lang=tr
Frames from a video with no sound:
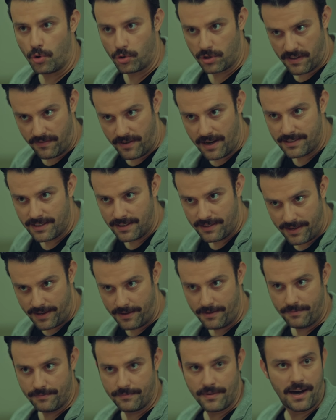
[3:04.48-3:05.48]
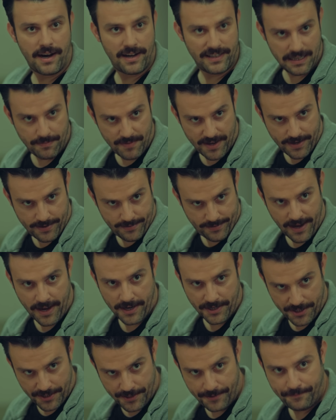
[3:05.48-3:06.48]
orta vadede Adem'e
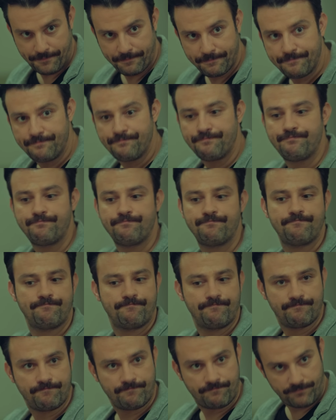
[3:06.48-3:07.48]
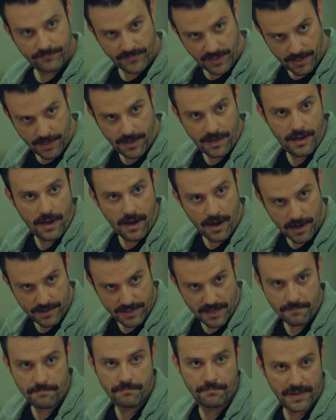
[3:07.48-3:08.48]
karşı. Ee? Ki
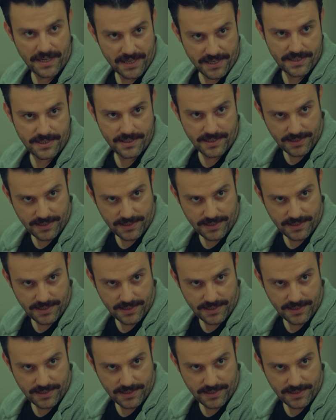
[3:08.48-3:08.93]
Adem parasını